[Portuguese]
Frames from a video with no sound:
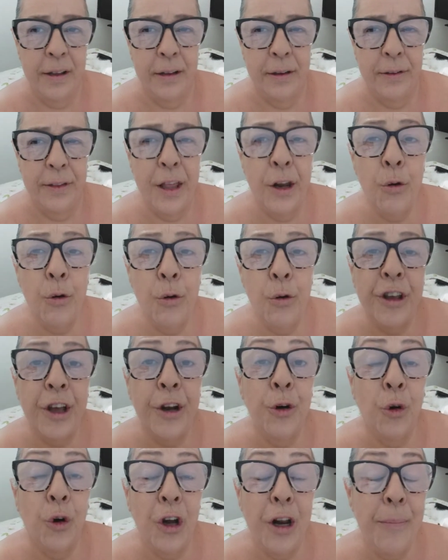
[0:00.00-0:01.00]
denúncia
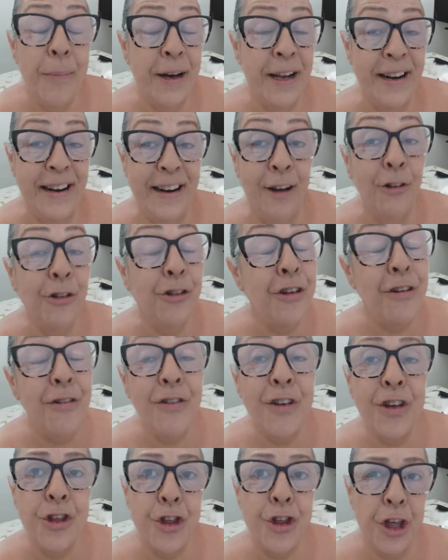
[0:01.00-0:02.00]
anônima não se
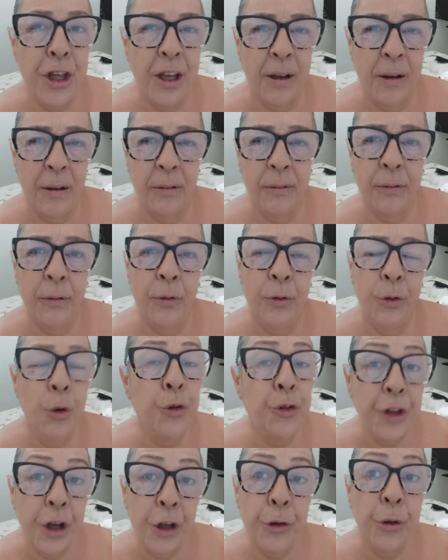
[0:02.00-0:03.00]
investiga, no
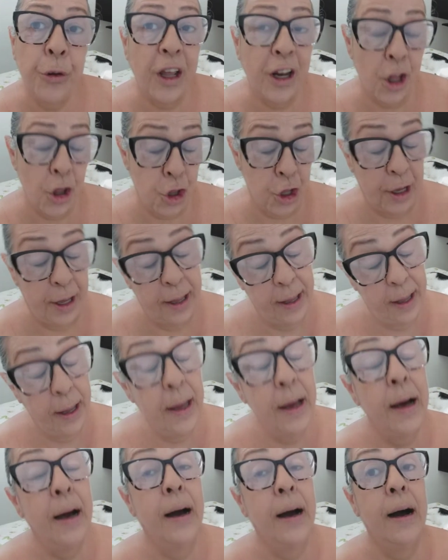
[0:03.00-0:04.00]
tanto que ela já
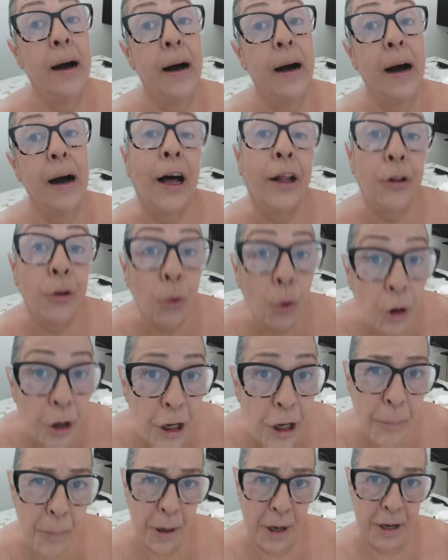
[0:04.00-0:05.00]
é
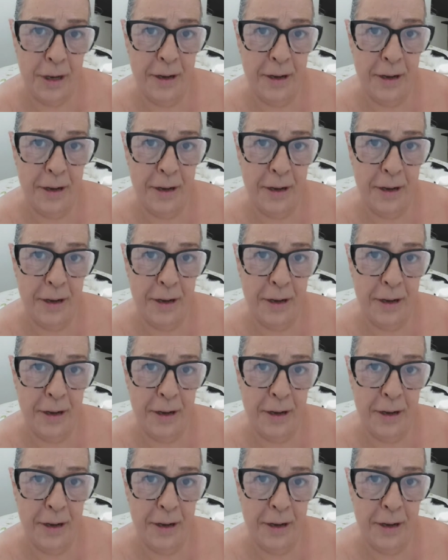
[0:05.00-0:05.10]
anônima.